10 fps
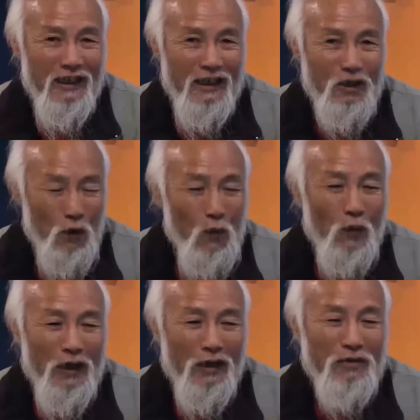呃，中
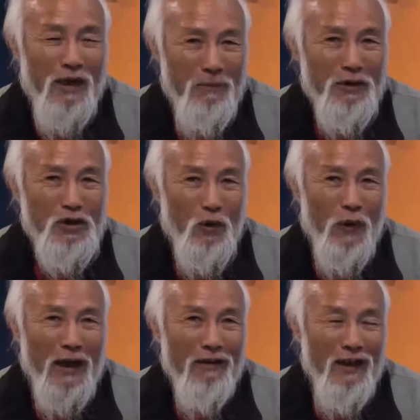国要全部走
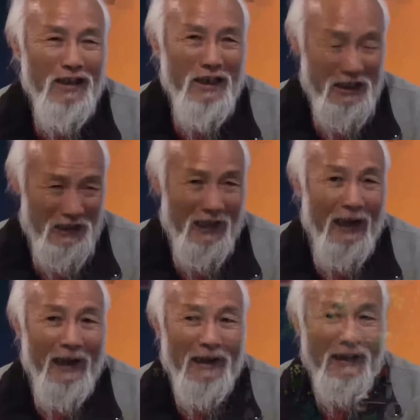完的话也很
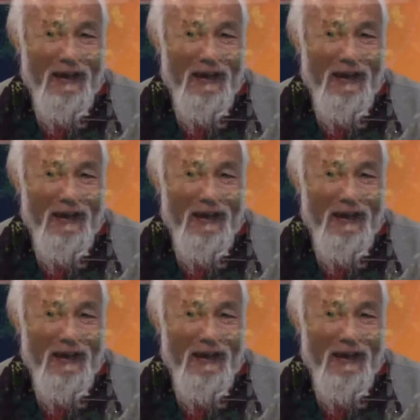难。